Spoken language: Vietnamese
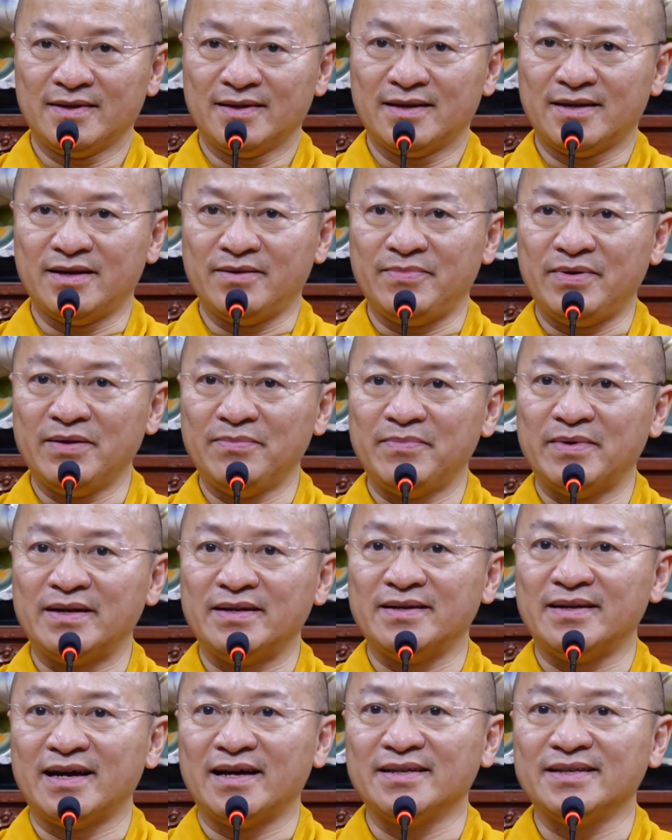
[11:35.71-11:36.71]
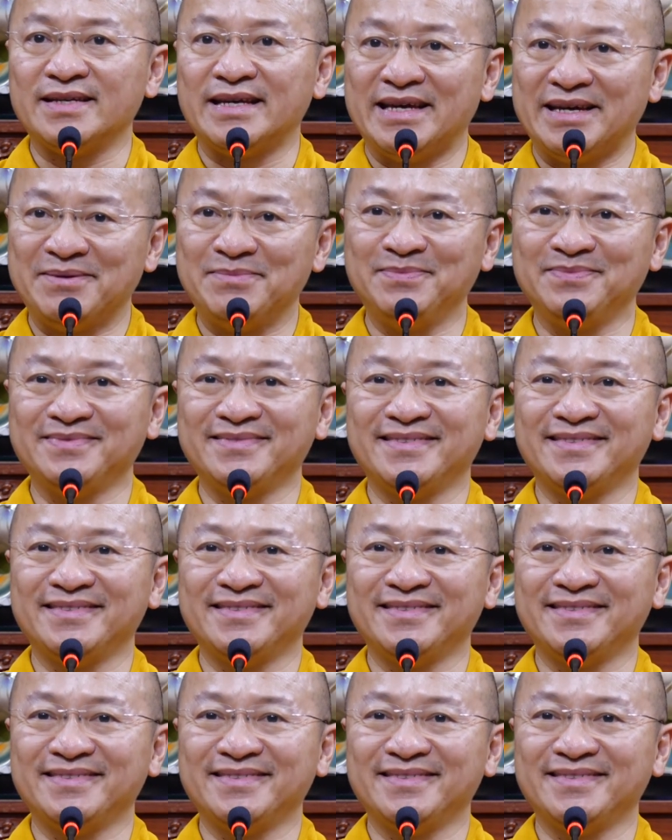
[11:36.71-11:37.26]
khi biết mình đã nhiễm